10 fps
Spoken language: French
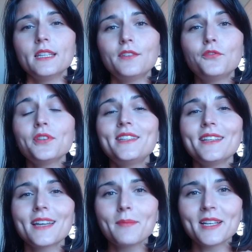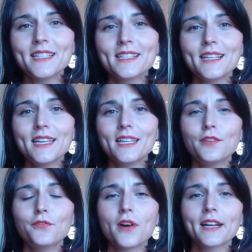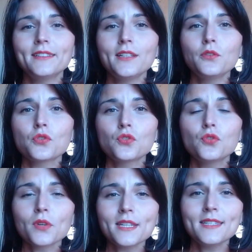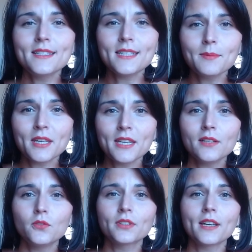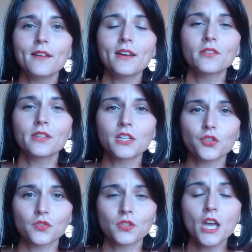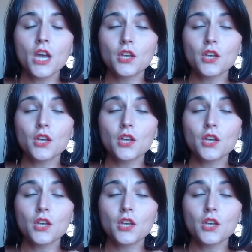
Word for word: il faut dédramatiser, il faut arrêter de surestimer le travail en agence.